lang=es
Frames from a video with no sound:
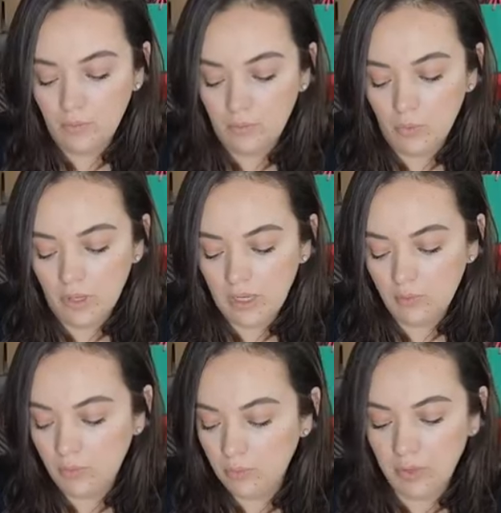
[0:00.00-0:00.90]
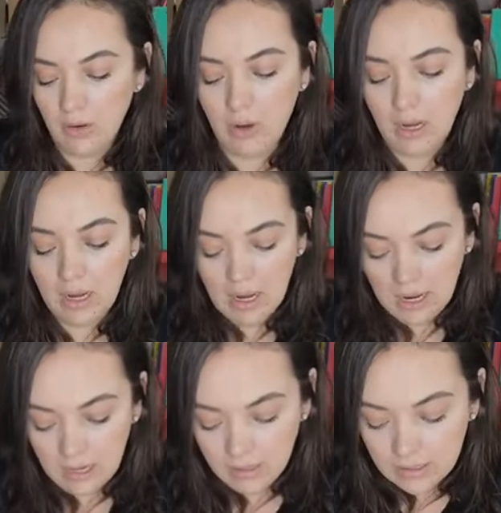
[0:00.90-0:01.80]
Vuelvo y pego
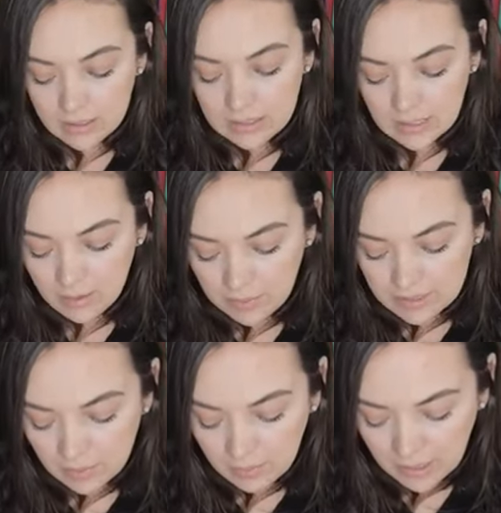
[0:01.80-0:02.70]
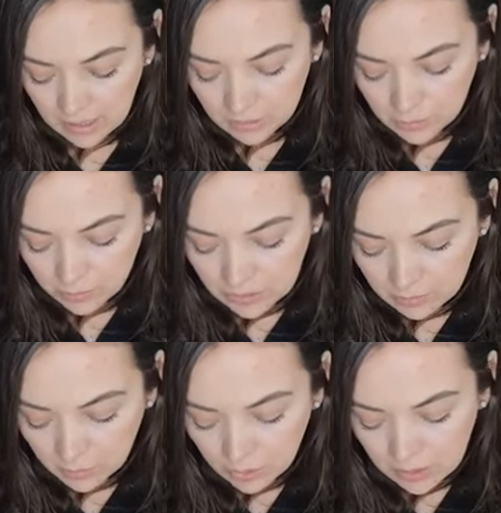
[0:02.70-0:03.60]
acá, siempre es el pegadito,
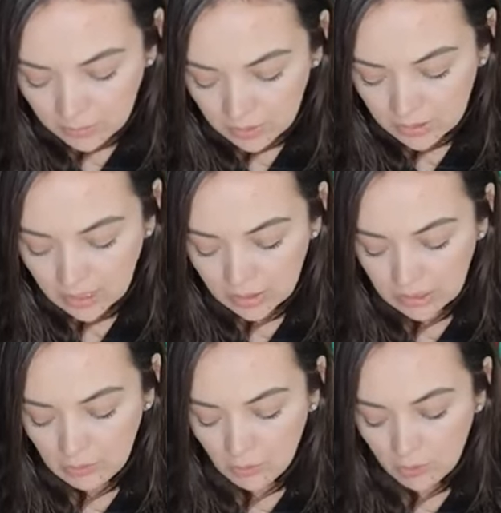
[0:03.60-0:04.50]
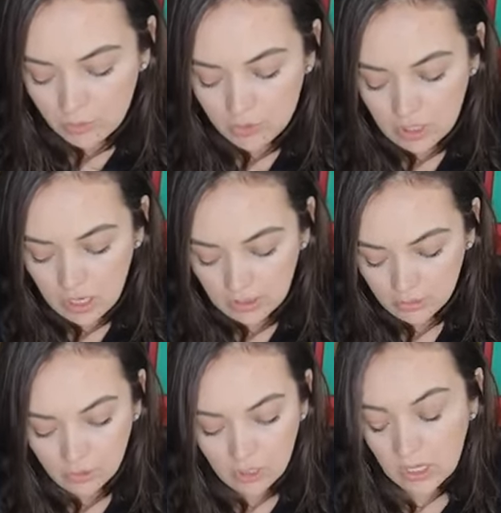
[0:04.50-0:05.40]
miren, voy a la mitad y voy
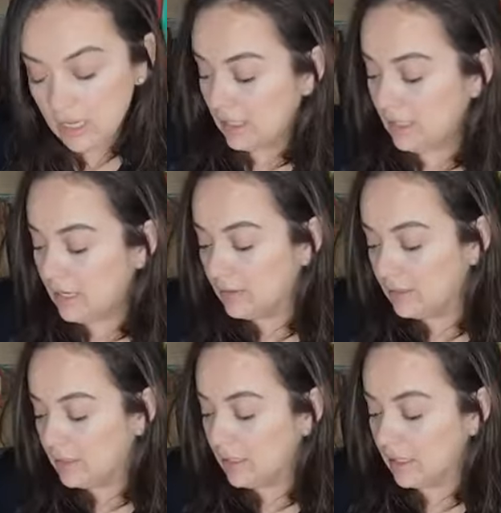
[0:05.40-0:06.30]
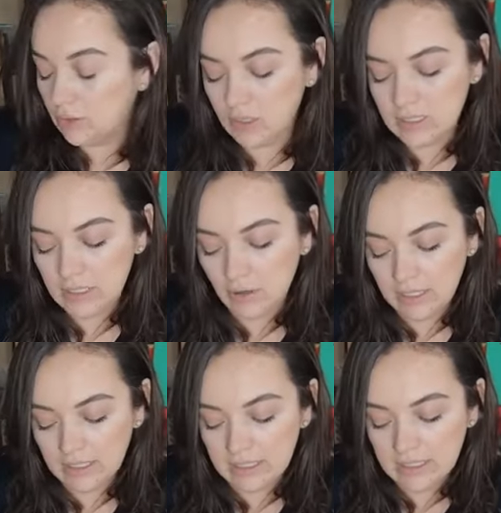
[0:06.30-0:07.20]
buscando y antes de que toda esta
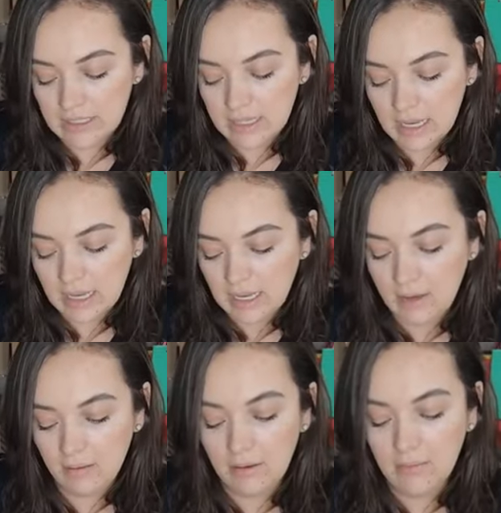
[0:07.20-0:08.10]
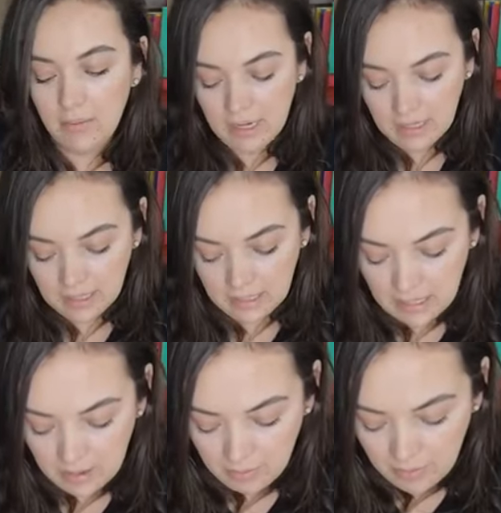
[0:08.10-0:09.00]
vaina se seque para que
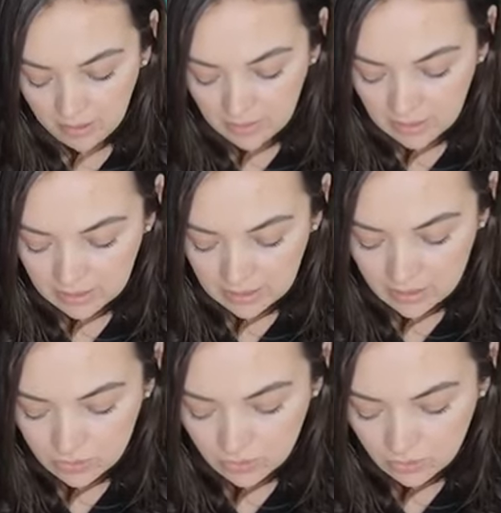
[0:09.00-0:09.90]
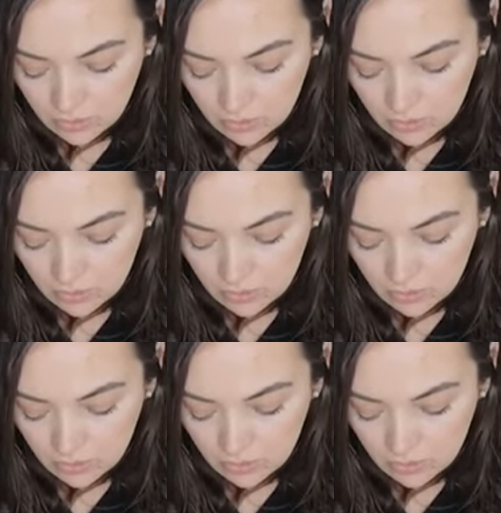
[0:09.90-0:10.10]
quepa bien esto,